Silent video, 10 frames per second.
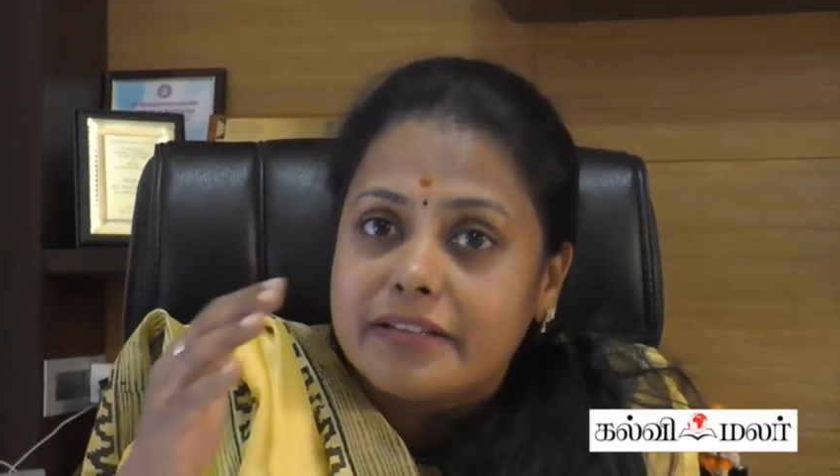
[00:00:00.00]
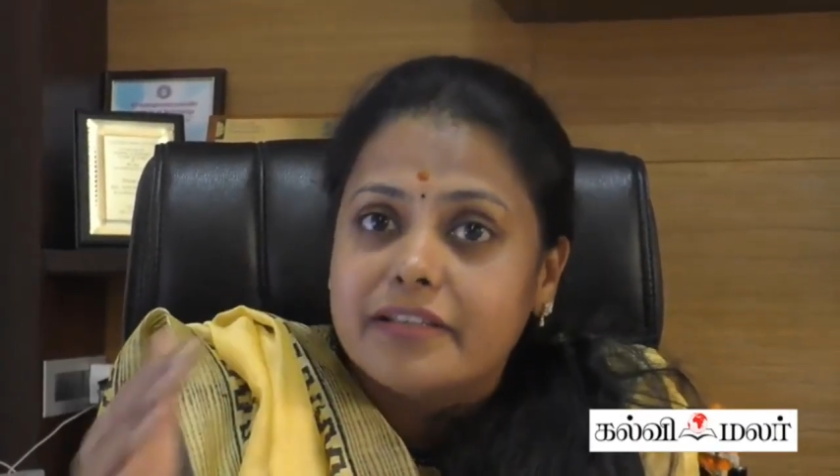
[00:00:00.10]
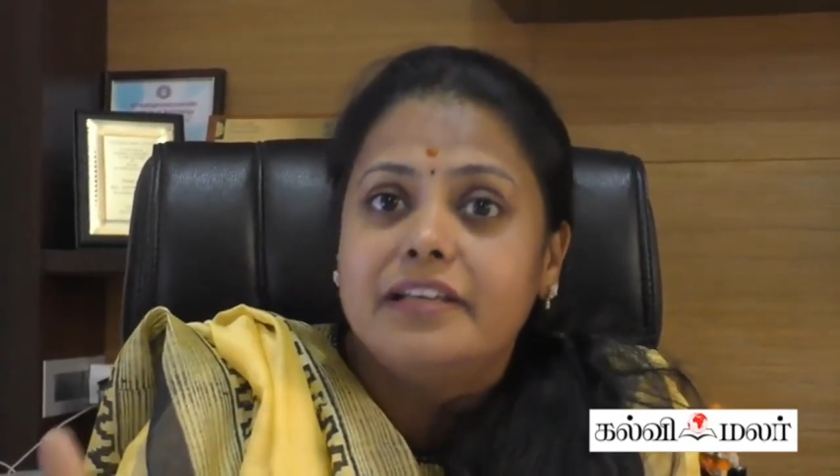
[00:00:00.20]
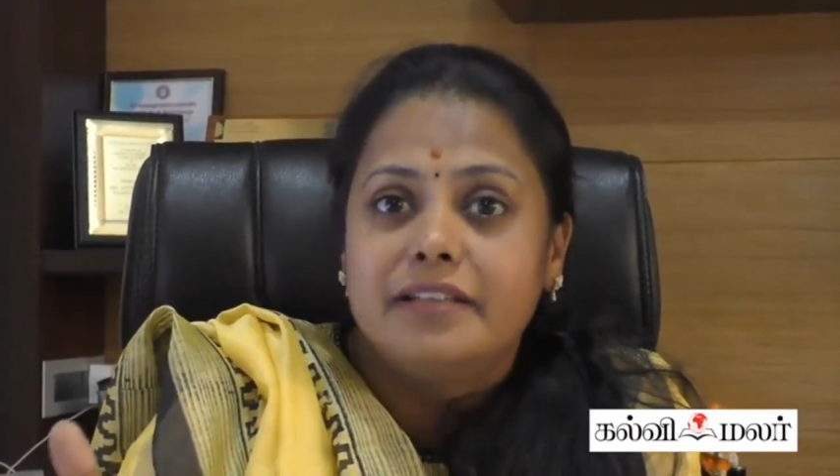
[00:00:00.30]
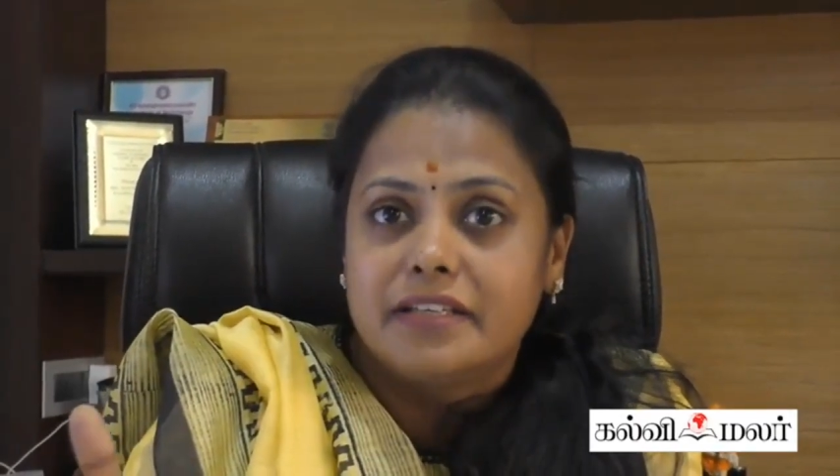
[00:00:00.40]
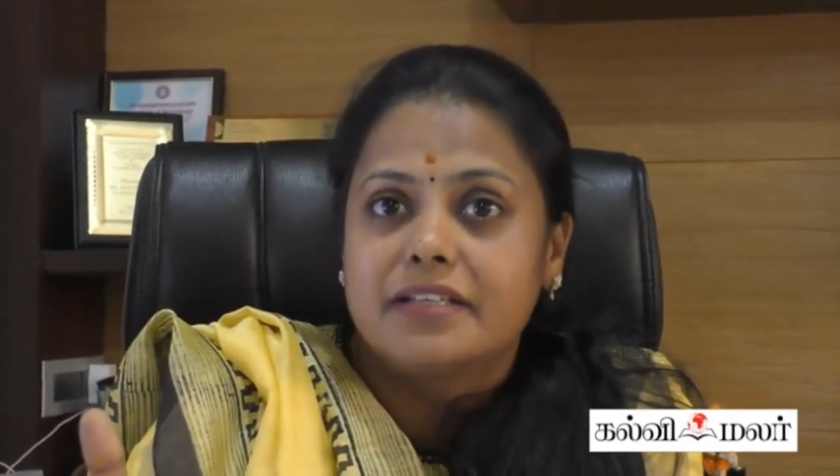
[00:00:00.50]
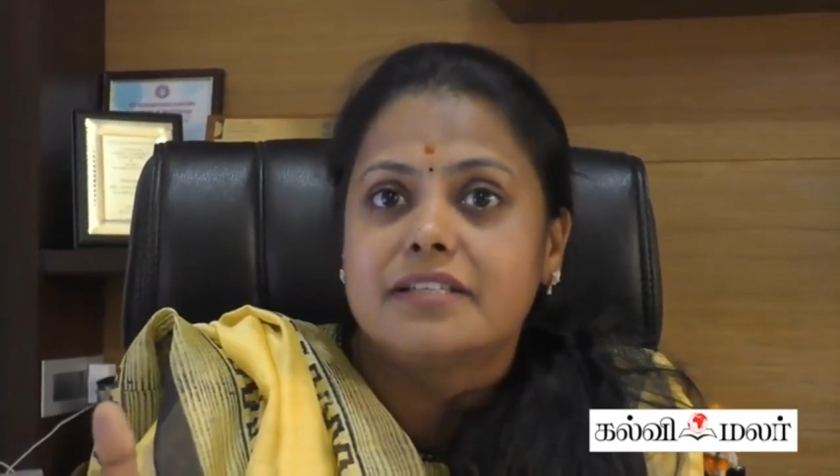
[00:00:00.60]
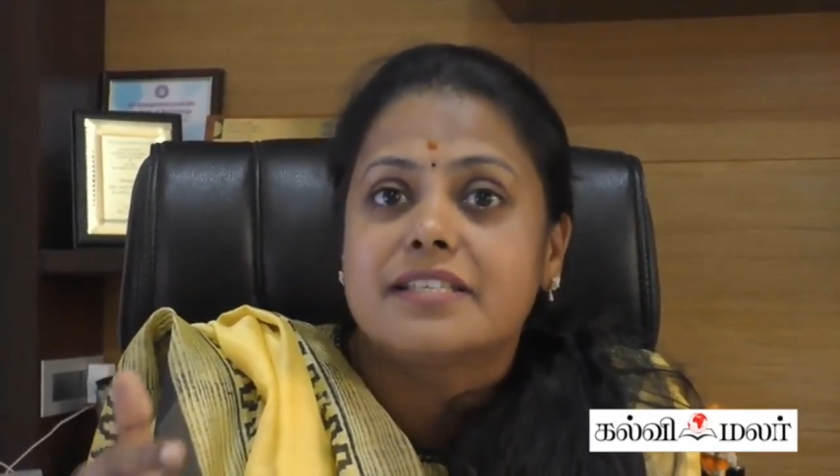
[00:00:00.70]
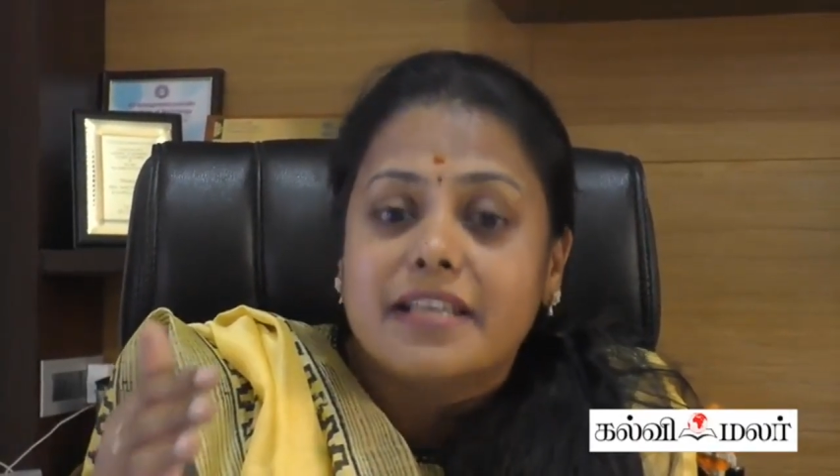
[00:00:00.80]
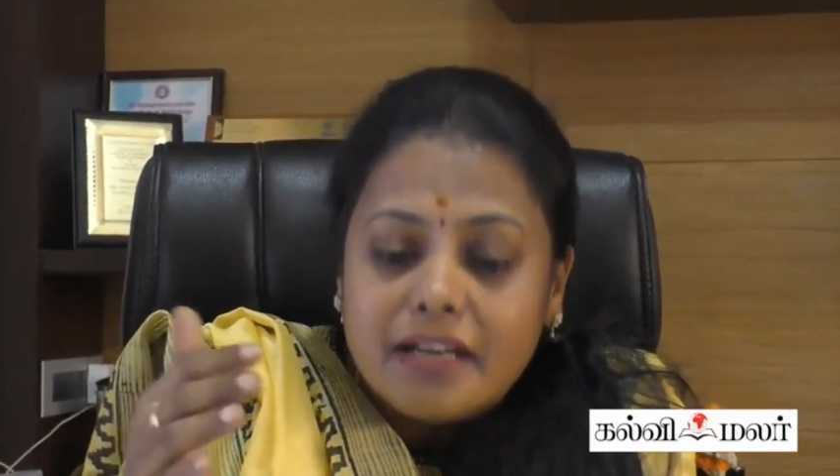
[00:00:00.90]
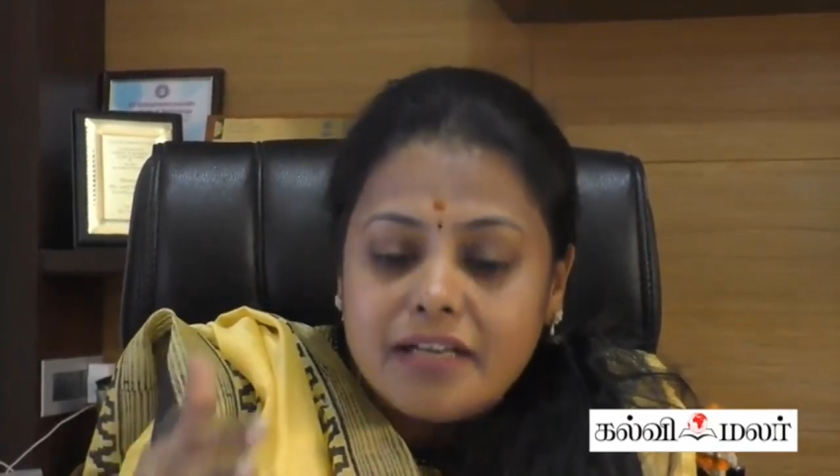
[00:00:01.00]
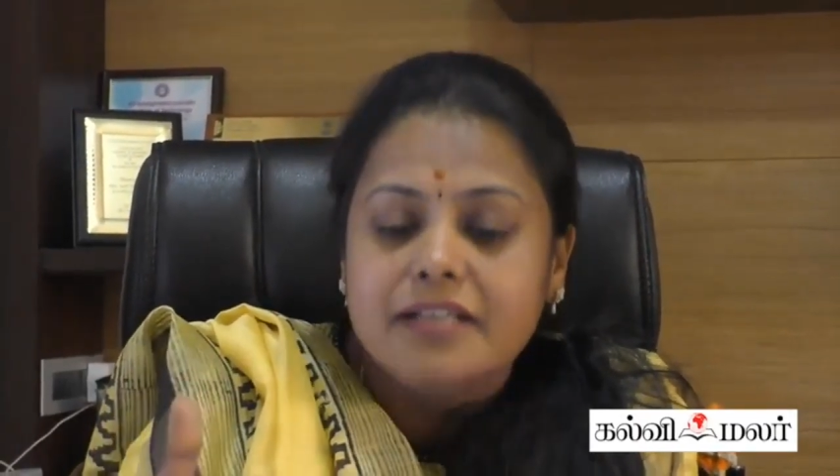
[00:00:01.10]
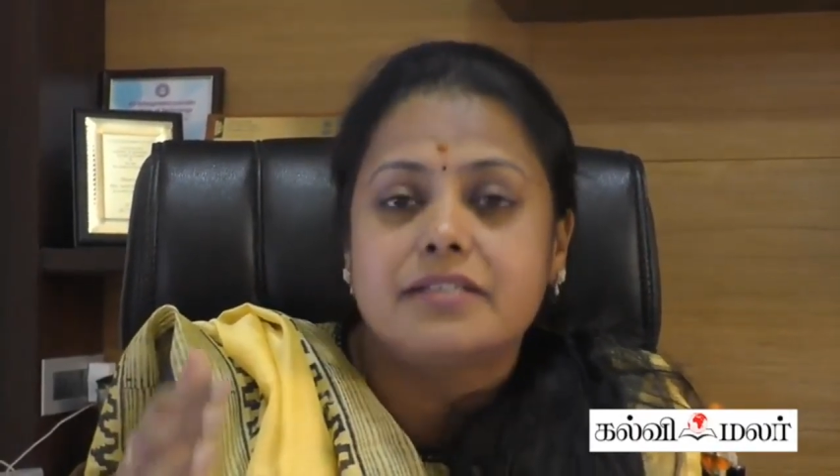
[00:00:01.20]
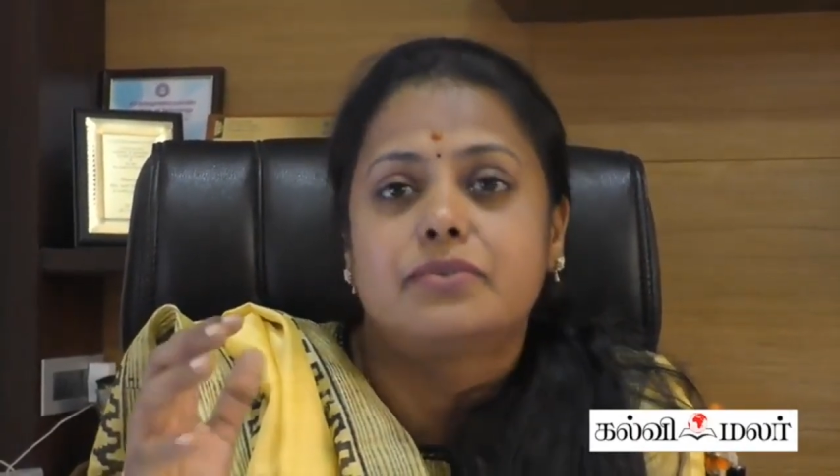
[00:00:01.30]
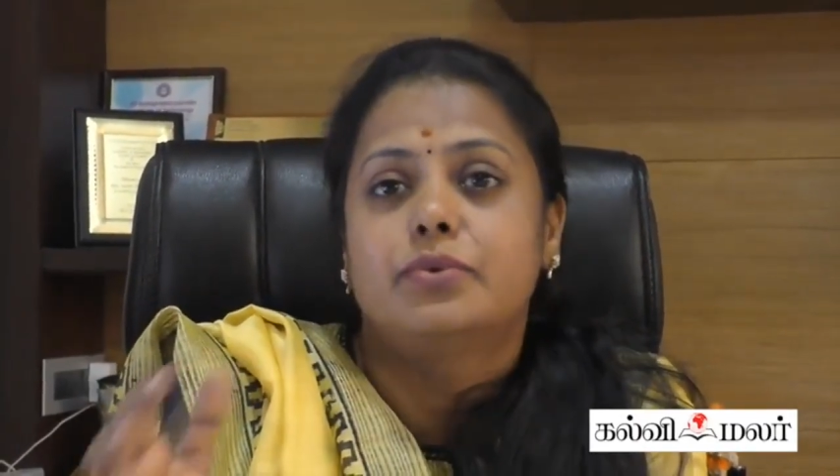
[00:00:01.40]
இடத்துலையும் இருக்குது
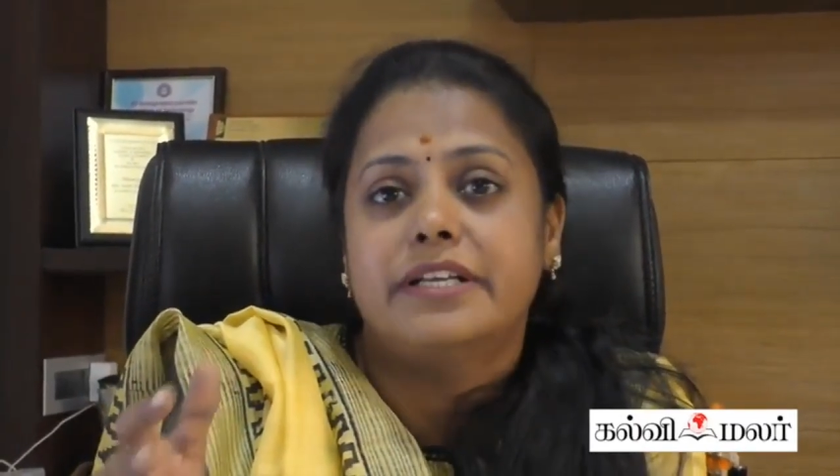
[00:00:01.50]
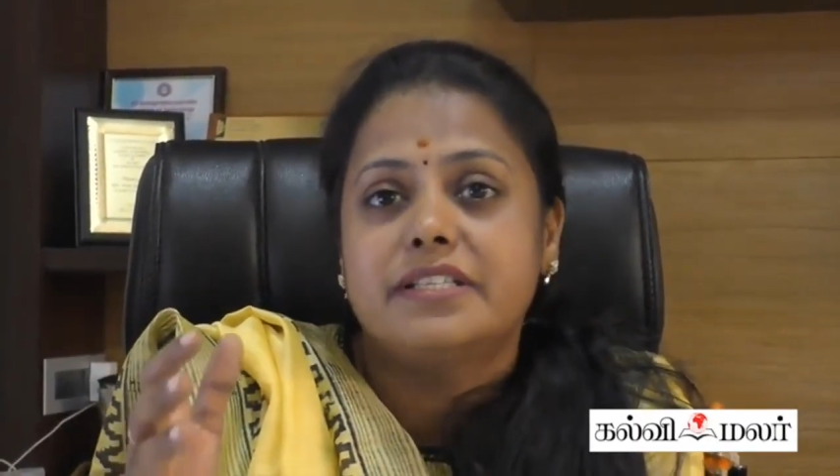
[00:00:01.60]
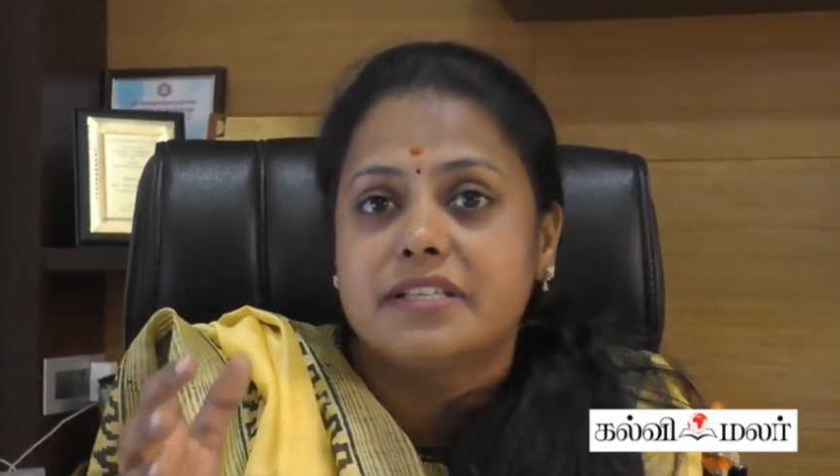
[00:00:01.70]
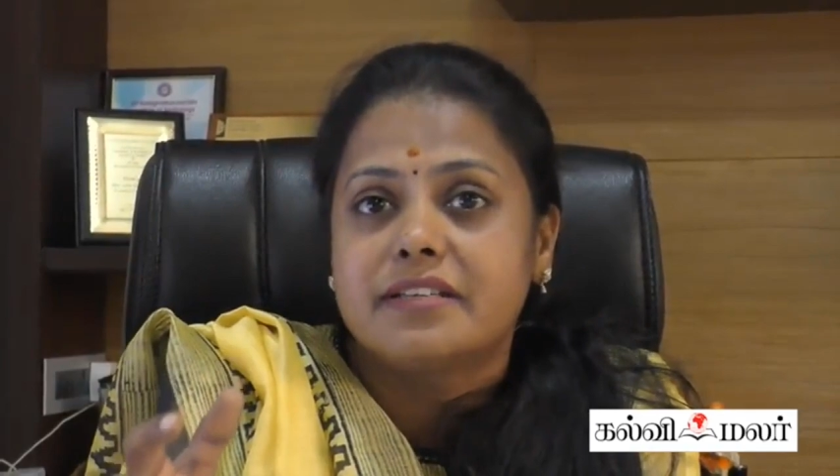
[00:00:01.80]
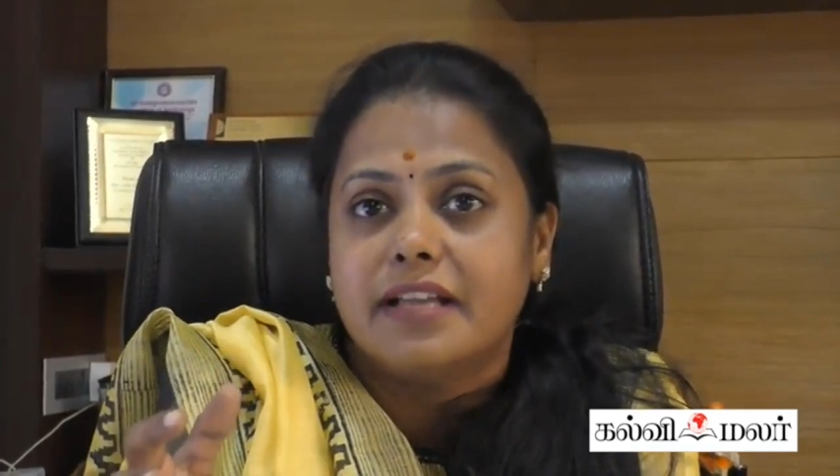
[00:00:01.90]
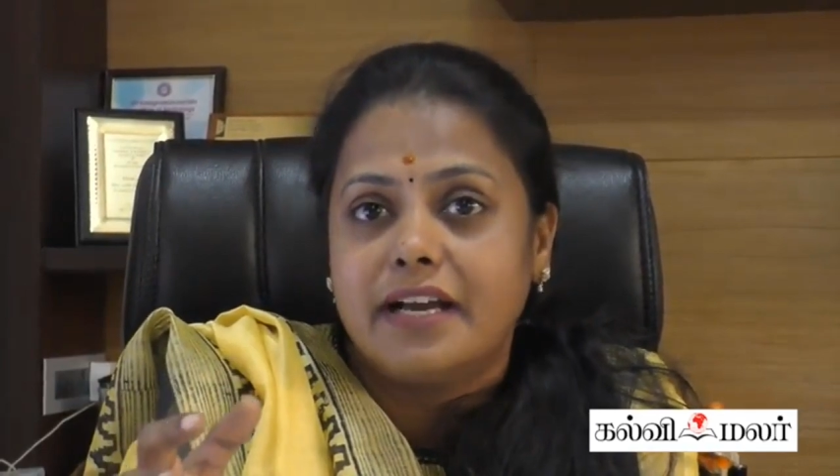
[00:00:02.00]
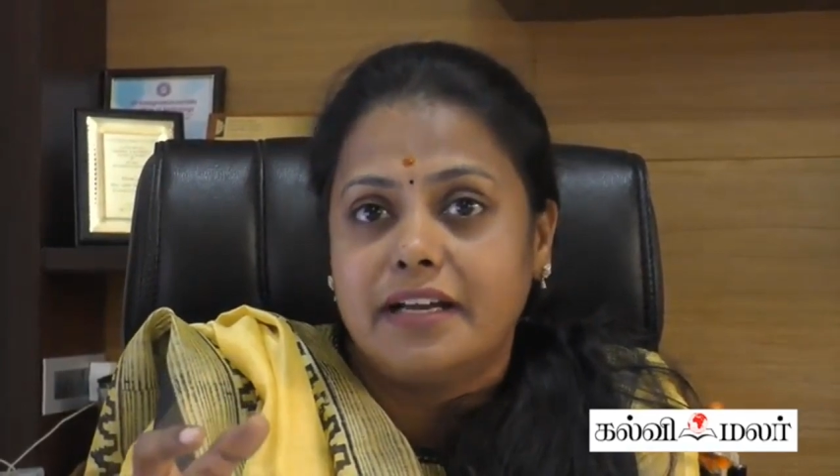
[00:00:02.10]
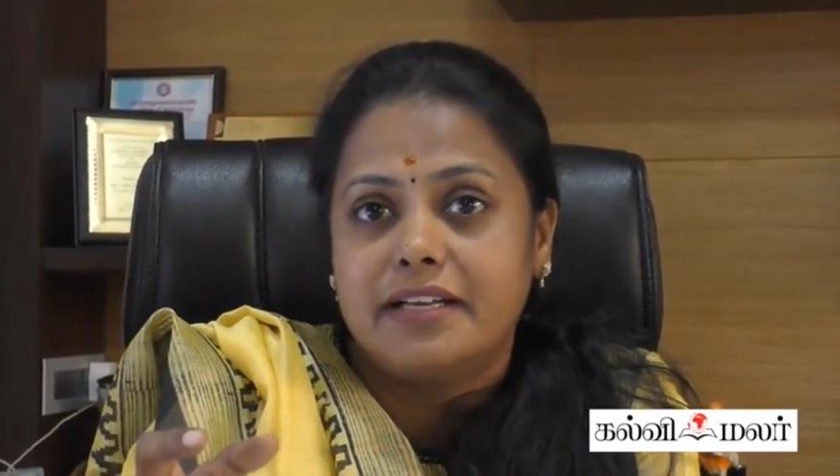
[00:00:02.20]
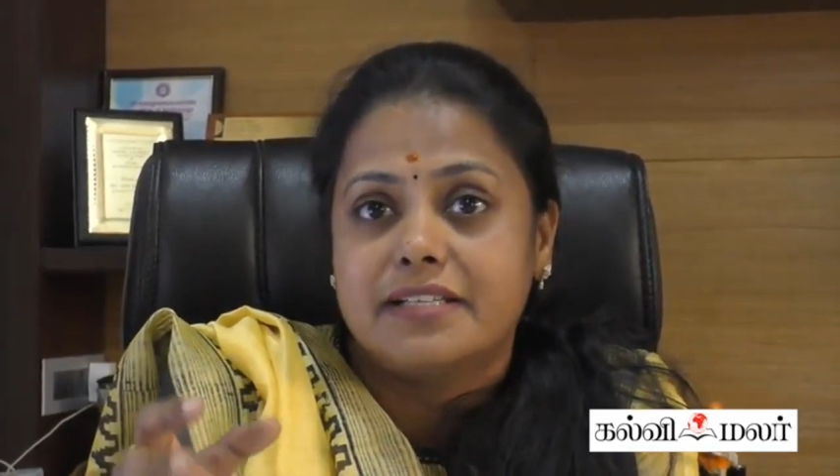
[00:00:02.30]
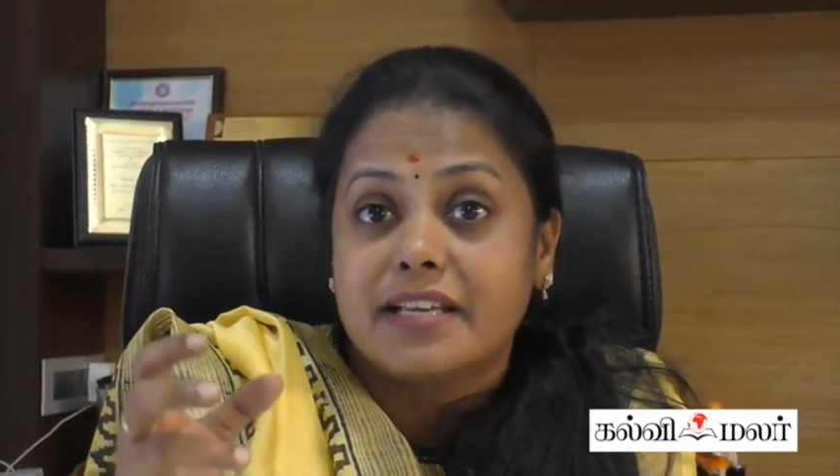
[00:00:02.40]
ஸ்கில்டு ஸ்டூடெண்ட்ஸ் இருந்தாங்கன்னா